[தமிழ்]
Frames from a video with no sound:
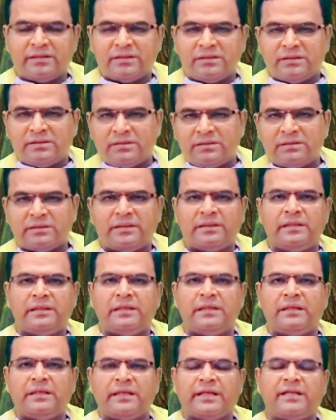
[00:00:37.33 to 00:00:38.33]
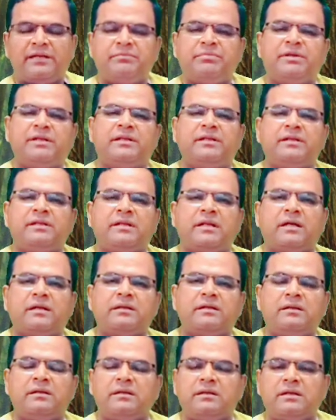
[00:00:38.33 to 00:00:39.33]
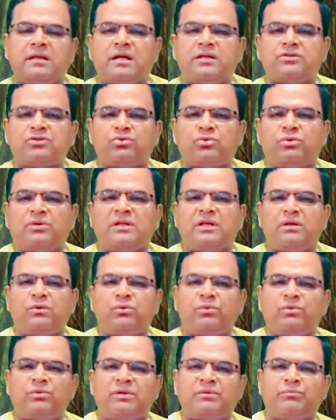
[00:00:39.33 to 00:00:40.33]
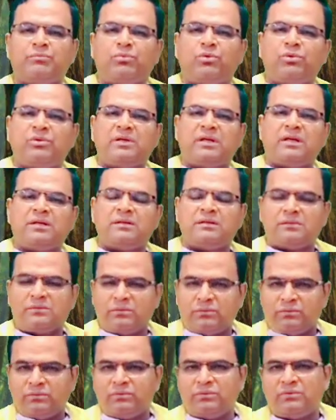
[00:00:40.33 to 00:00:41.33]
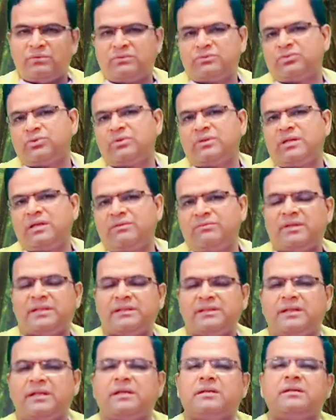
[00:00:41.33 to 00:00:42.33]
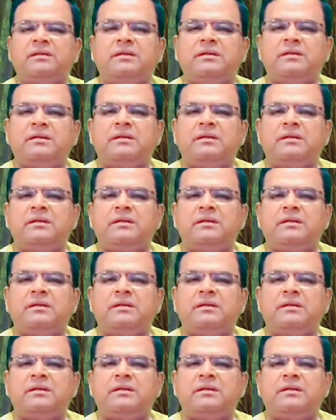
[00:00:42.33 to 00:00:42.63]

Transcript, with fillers: எனக்கு கீழே நிறைய பேர் இருக்கிறார்கள் நான் சொன்னால் ஒருவன் போகிறான் சொன்னால் வருகிறான்